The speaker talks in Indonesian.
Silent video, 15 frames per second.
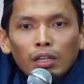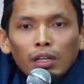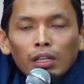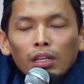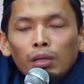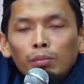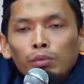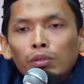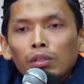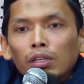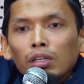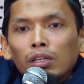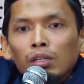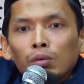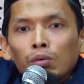
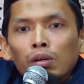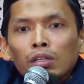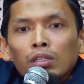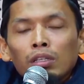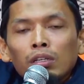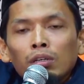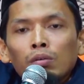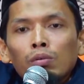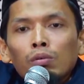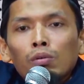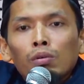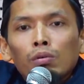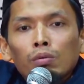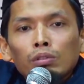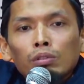Alhamdulillahi wahda
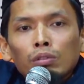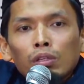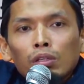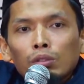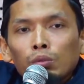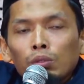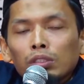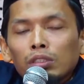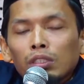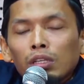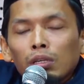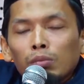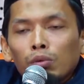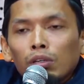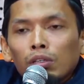Wassalatu
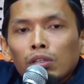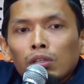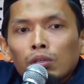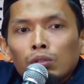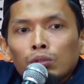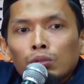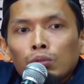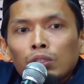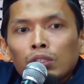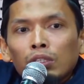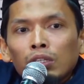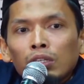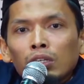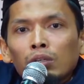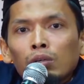wassalamu ala
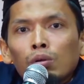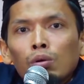rasulillah